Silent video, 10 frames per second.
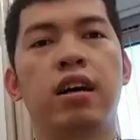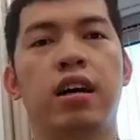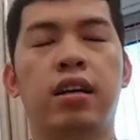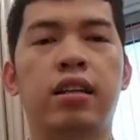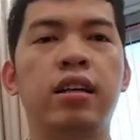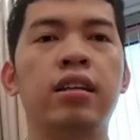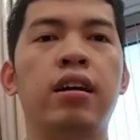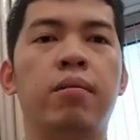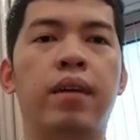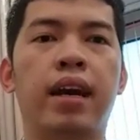à, tính đến
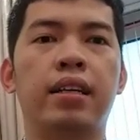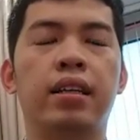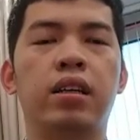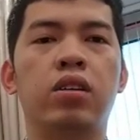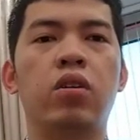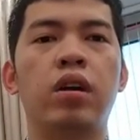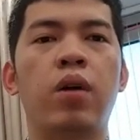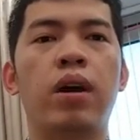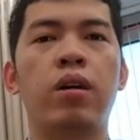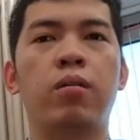thời điểm này thì tôi đã
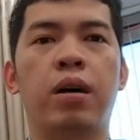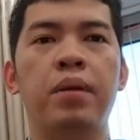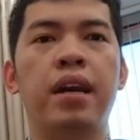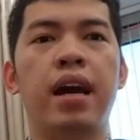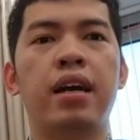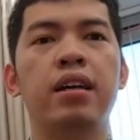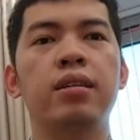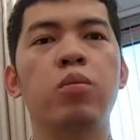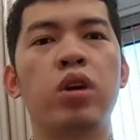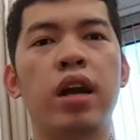hoạt động ở BNI hơn
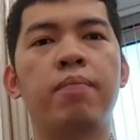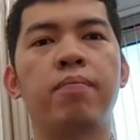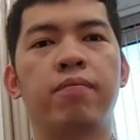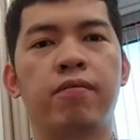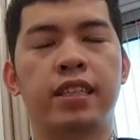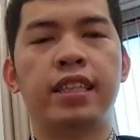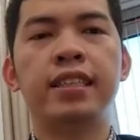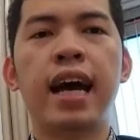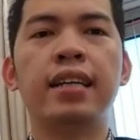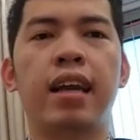4 năm chính
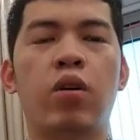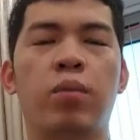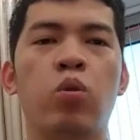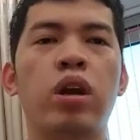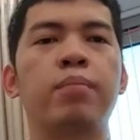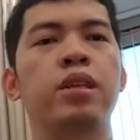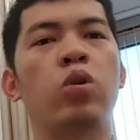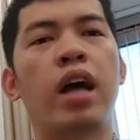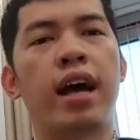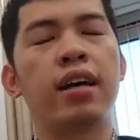xác thì là khoảng 4 năm 6
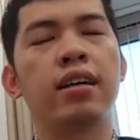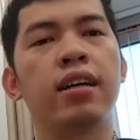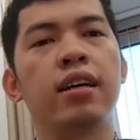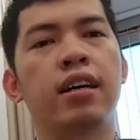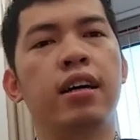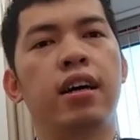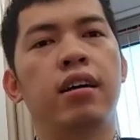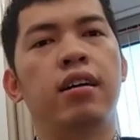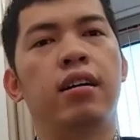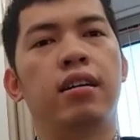tháng
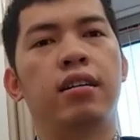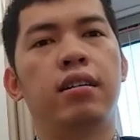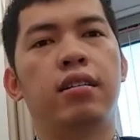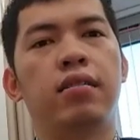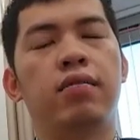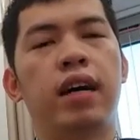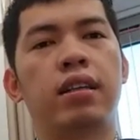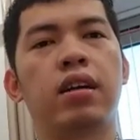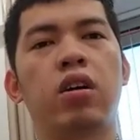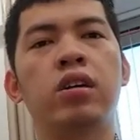à, và
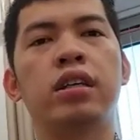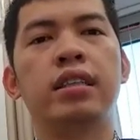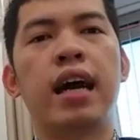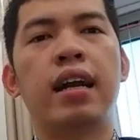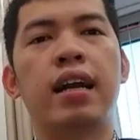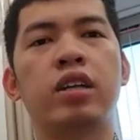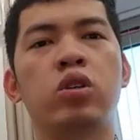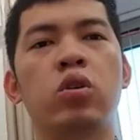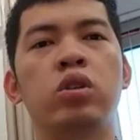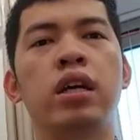từng đó thời gian đã cho
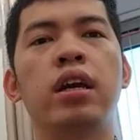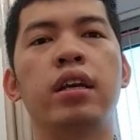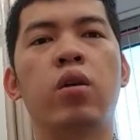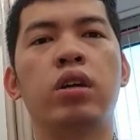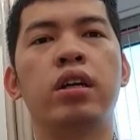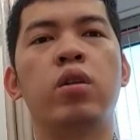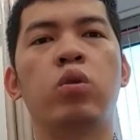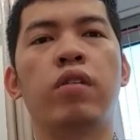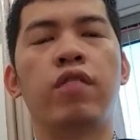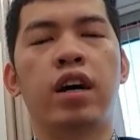tôi rất là nhiều những điều
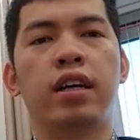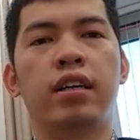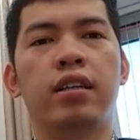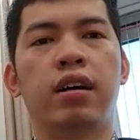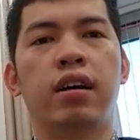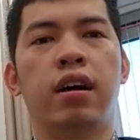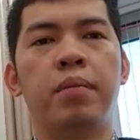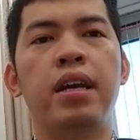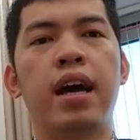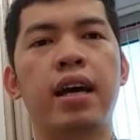tuyệt vời ở
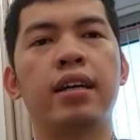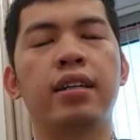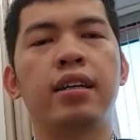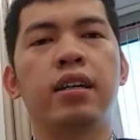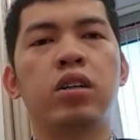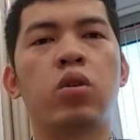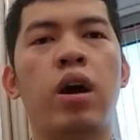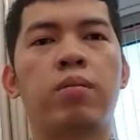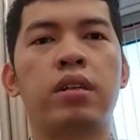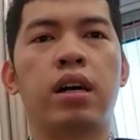BNI tôi
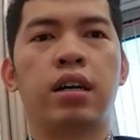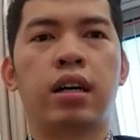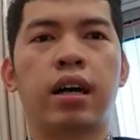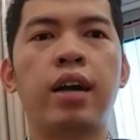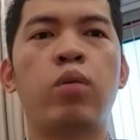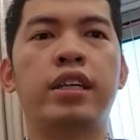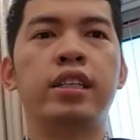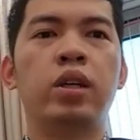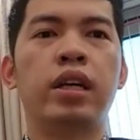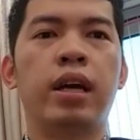học được cách quản trị
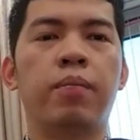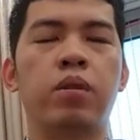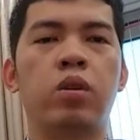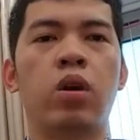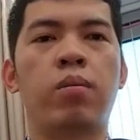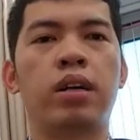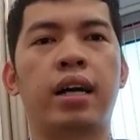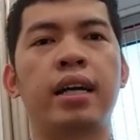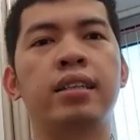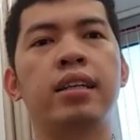doanh nghiệp tôi học được
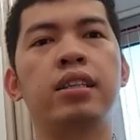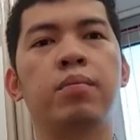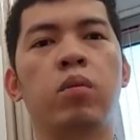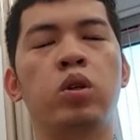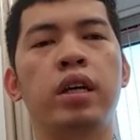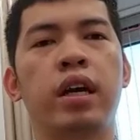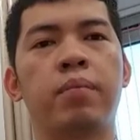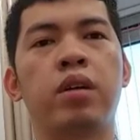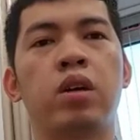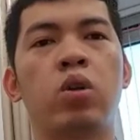cách xây dựng một doanh nghiệp
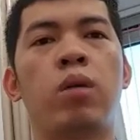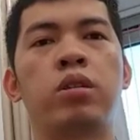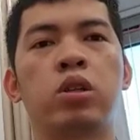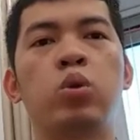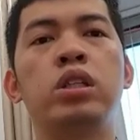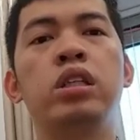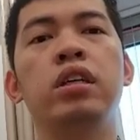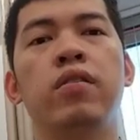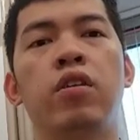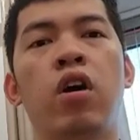tôi học được tư duy
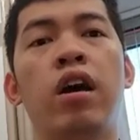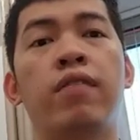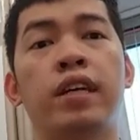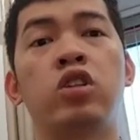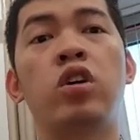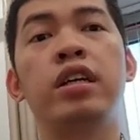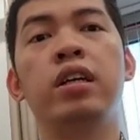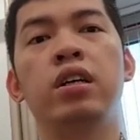đó là phải cho đi